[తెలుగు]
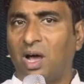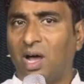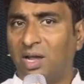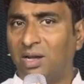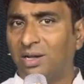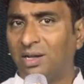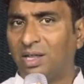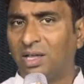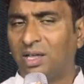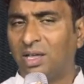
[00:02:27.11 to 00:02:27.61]

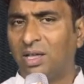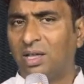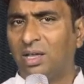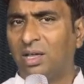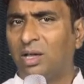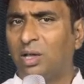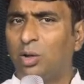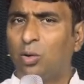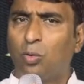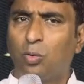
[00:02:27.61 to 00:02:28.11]
అంటే
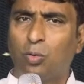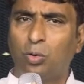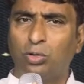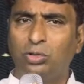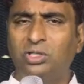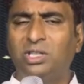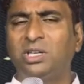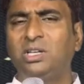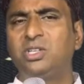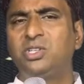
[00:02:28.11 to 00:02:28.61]

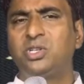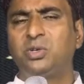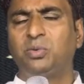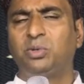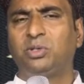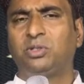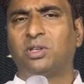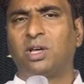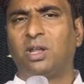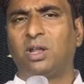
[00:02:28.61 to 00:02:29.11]
కొందరి
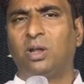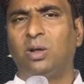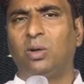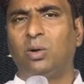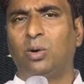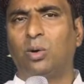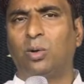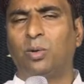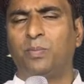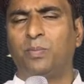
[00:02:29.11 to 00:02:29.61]
జీవితాలలో